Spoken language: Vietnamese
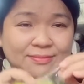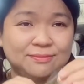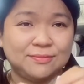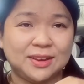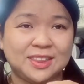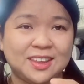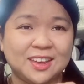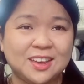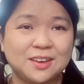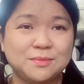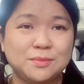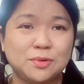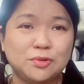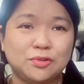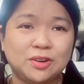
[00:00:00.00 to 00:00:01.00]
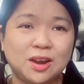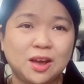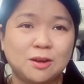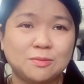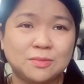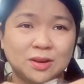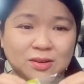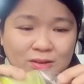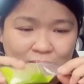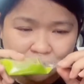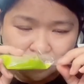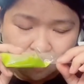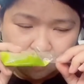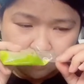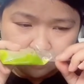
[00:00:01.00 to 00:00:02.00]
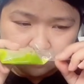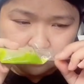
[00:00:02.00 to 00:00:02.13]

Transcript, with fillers: mình thấy cái mùi nó không có được tốt